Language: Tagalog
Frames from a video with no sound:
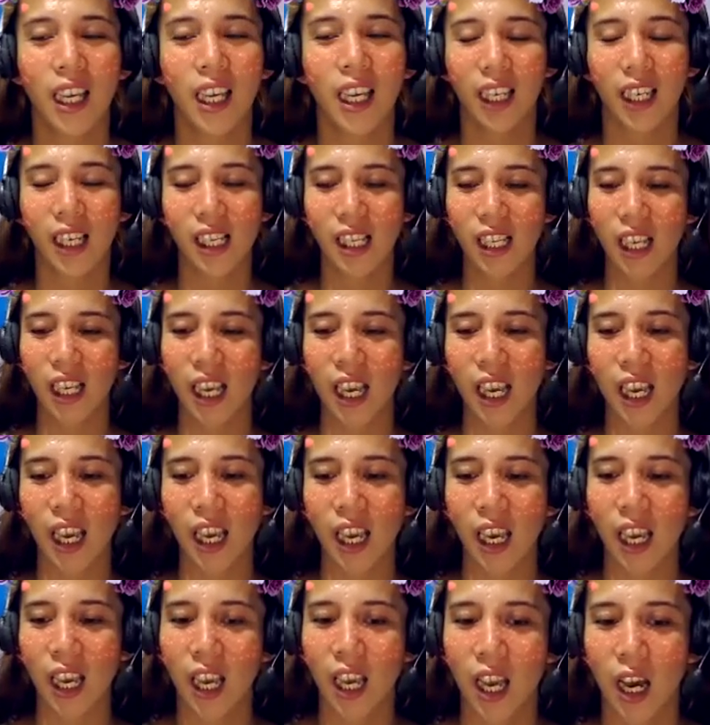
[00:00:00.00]

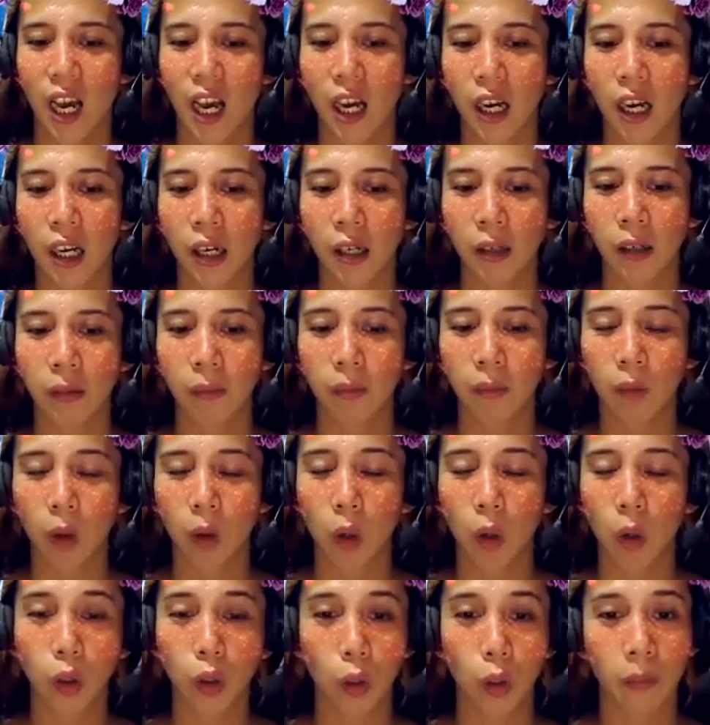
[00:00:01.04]
Kasi, um,
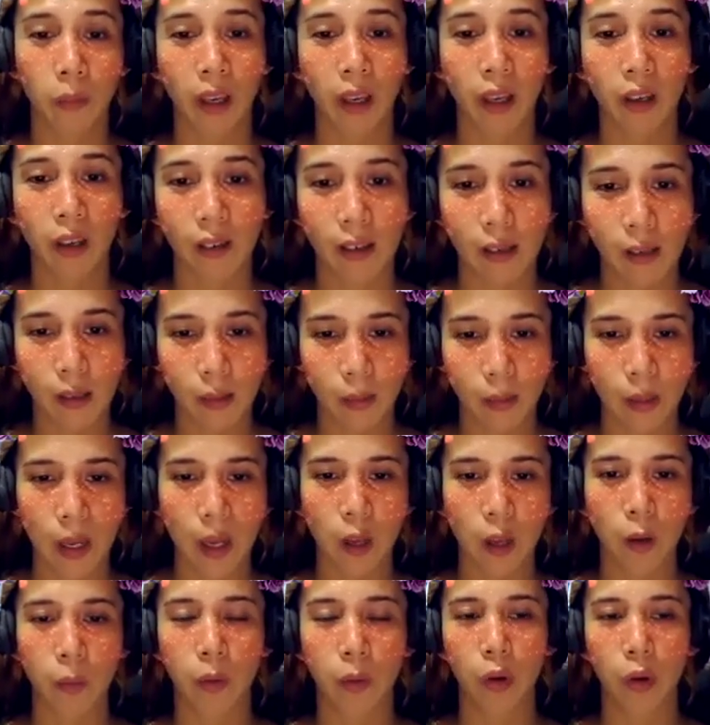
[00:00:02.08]
although may careers
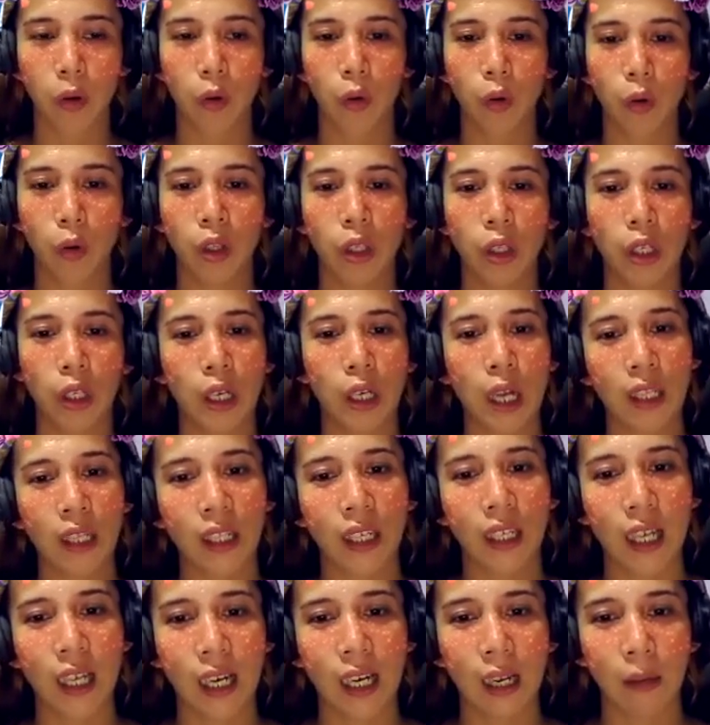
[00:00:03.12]
tayo, pero kung hindi
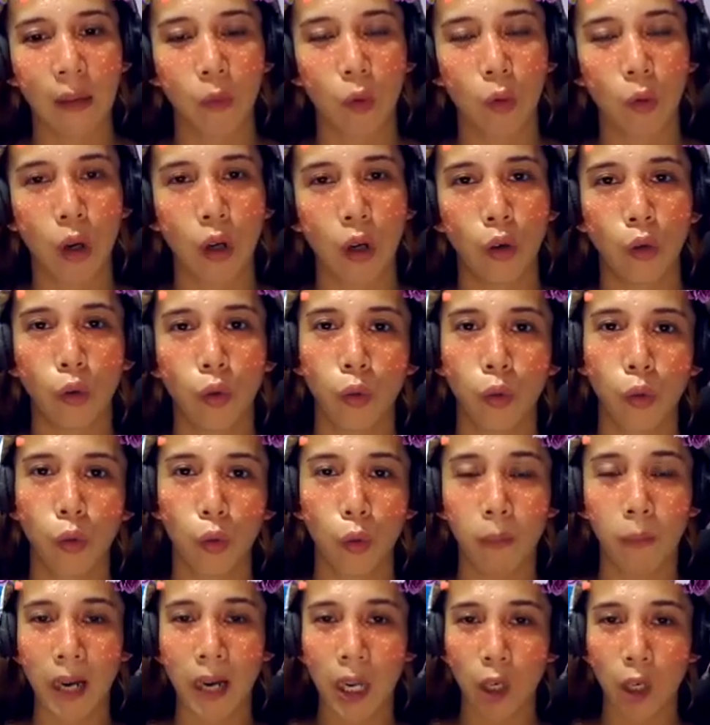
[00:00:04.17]
natin alam kung, ano,
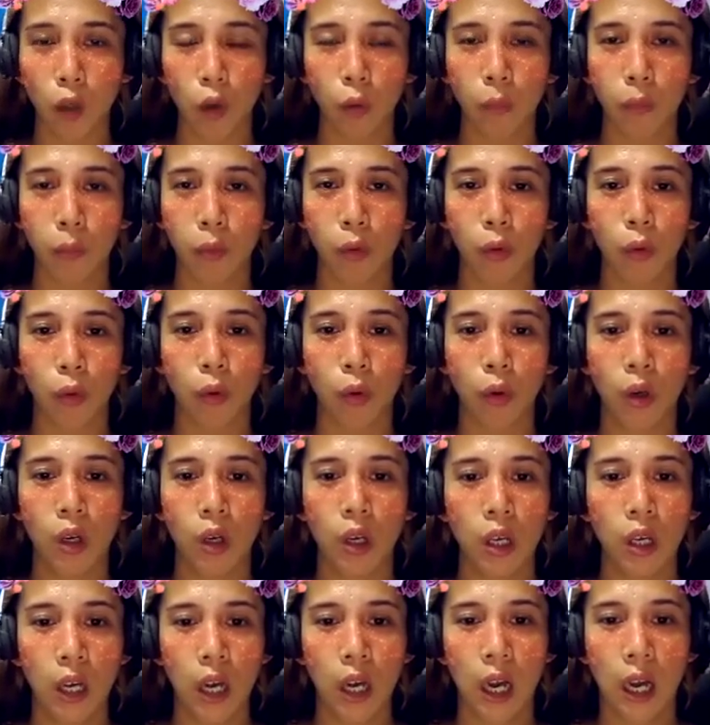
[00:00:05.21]
kung paano po
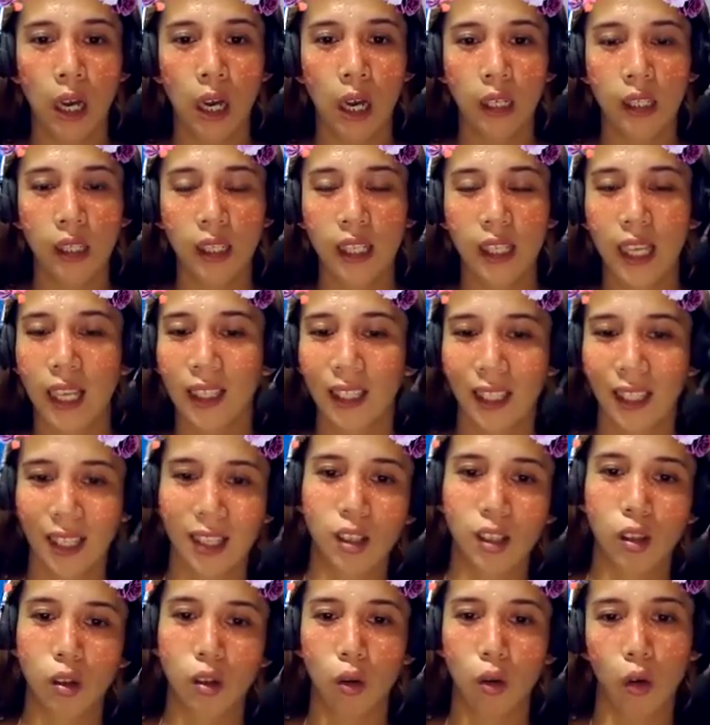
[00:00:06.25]
ang
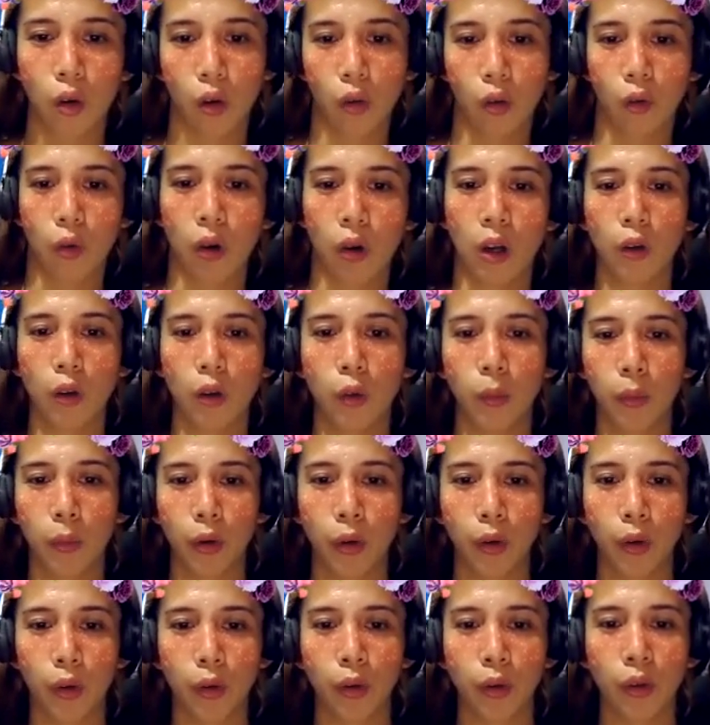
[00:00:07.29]
settings or kung ano
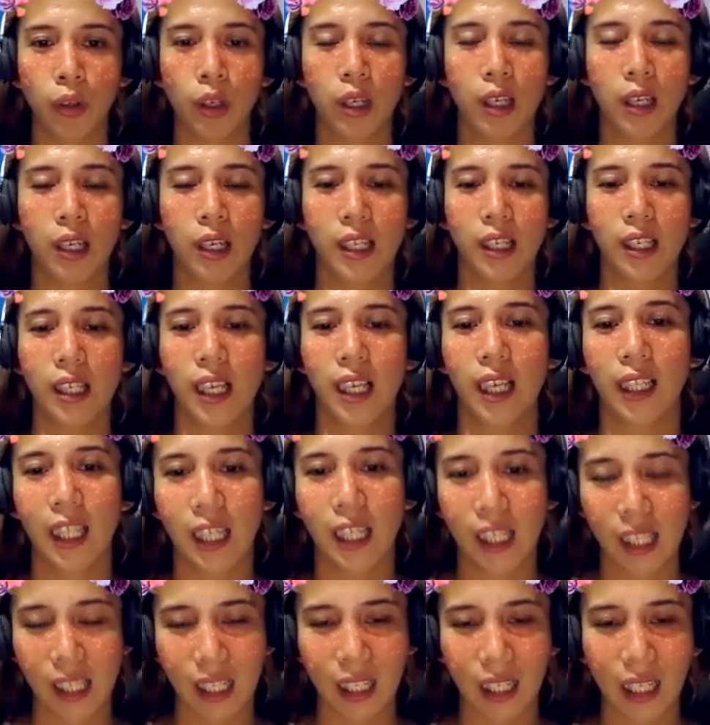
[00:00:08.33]
po yung
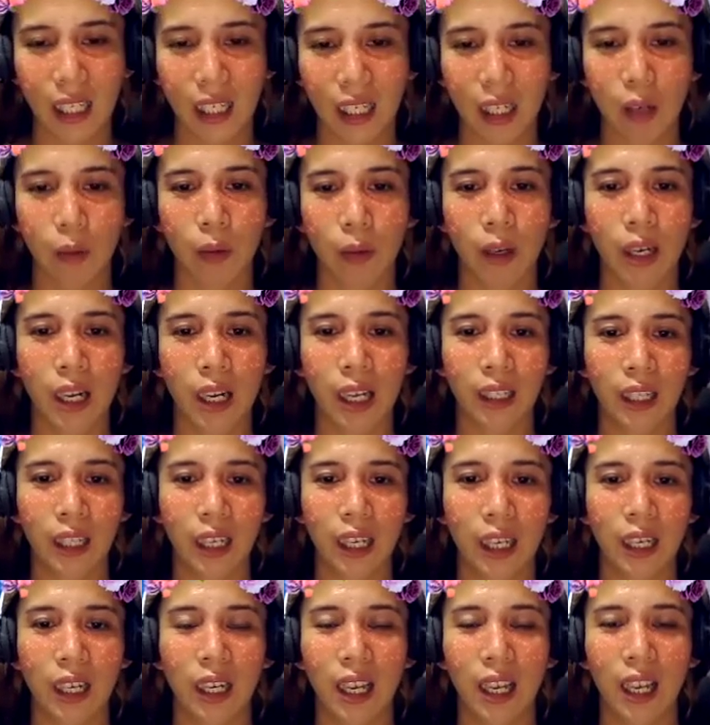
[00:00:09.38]
settings na gagawin
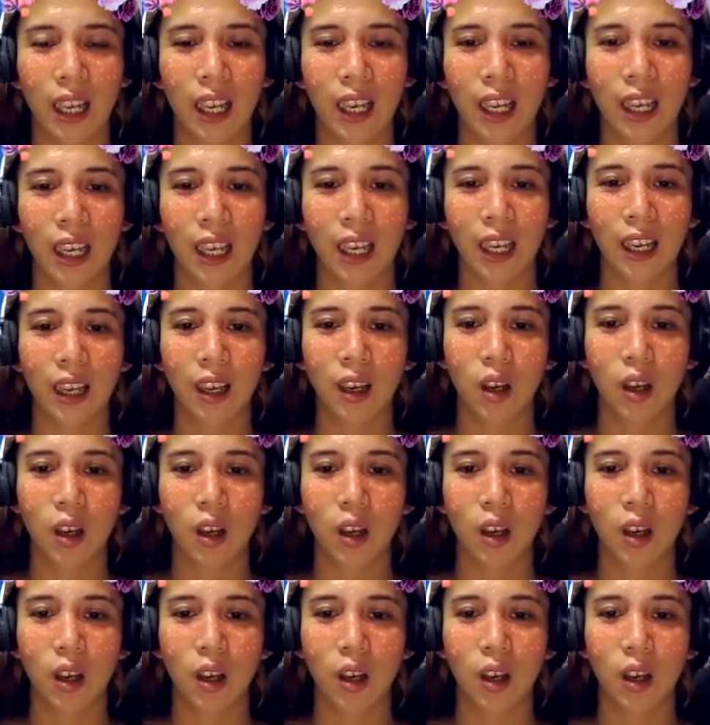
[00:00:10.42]
natin, eh,